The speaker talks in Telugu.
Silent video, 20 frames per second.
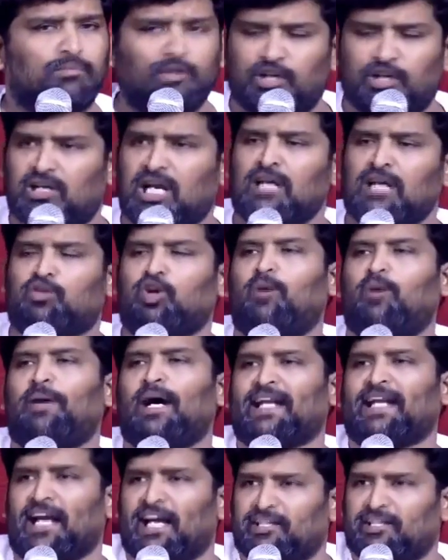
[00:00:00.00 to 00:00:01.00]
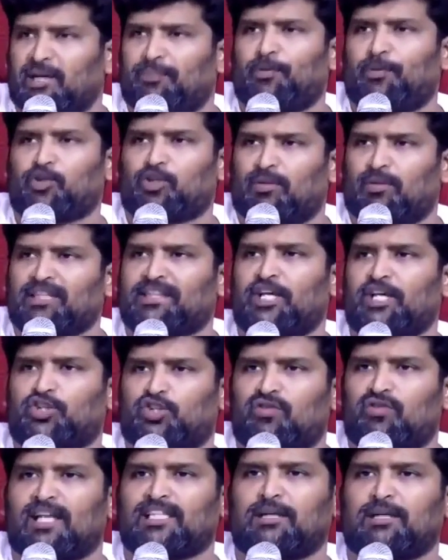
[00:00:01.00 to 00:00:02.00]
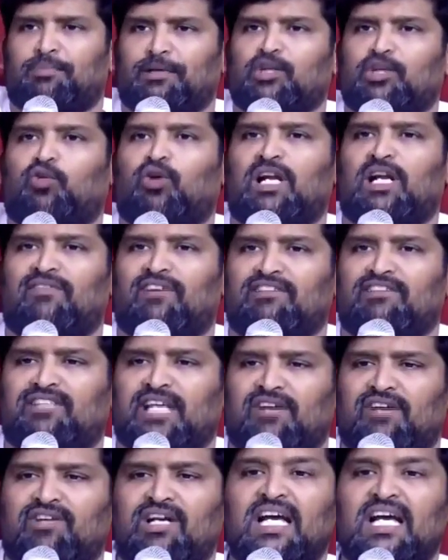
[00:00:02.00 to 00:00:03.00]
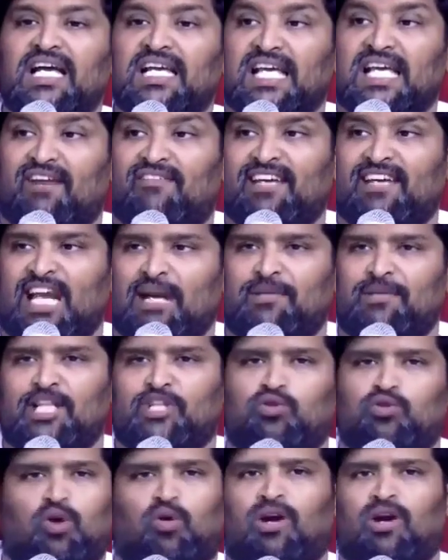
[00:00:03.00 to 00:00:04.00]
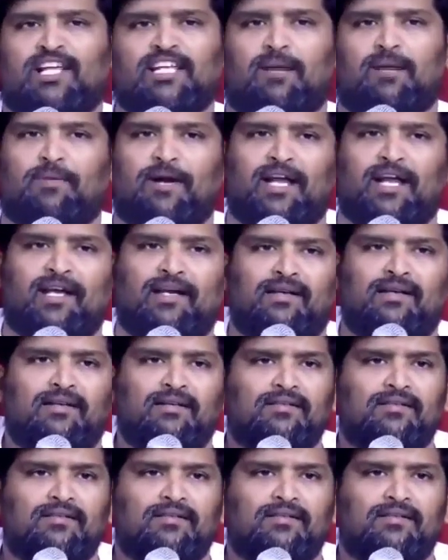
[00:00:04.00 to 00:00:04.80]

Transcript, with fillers: మీరు కంఠోపాఠంగా చెప్పొచ్చు మత వార్త పదకొండవ అధ్యాయం ఇరవై ఎనిమిది చూడకుండా చెప్పండి